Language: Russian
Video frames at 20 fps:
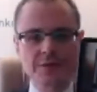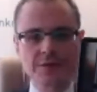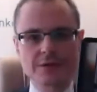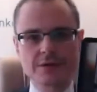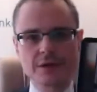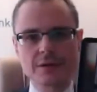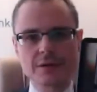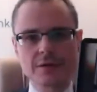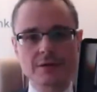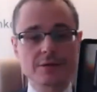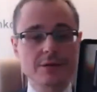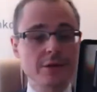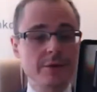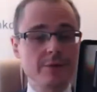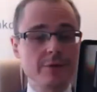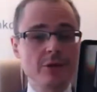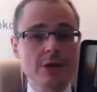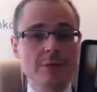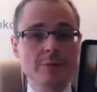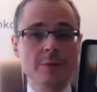интернета
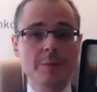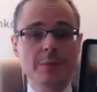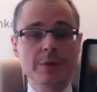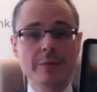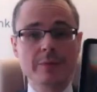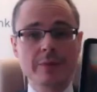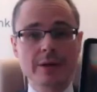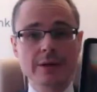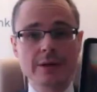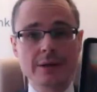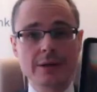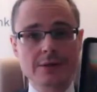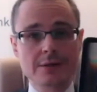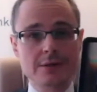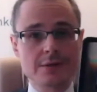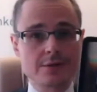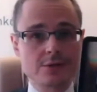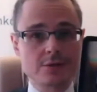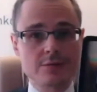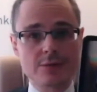неплохо бы понимать разницу